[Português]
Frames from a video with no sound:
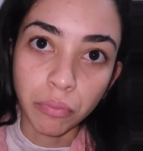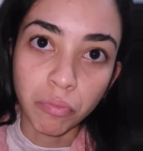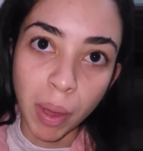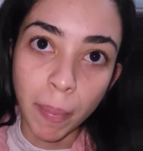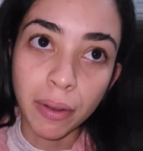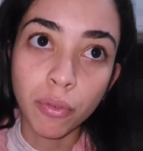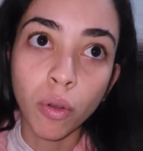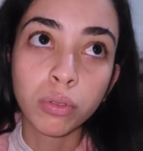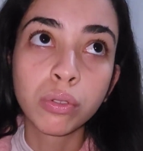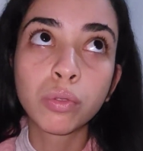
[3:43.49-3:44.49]
Minha pele
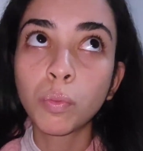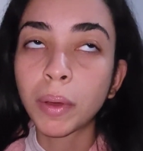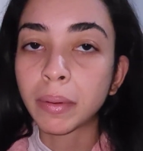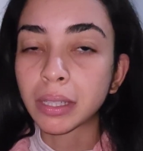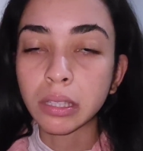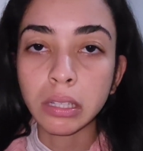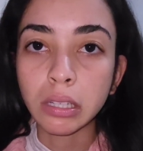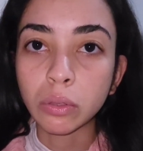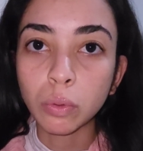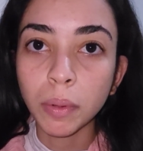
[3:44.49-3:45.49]
ficou super macia,
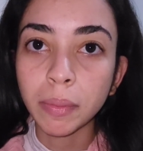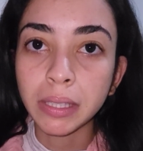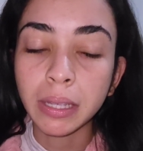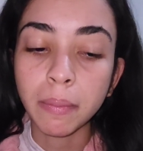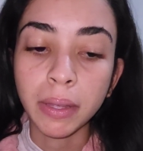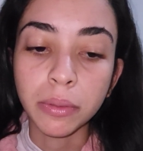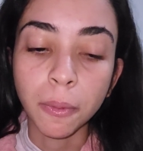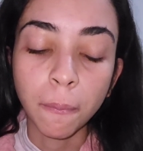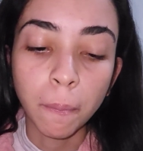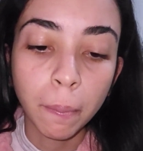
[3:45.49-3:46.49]
super macia mesmo.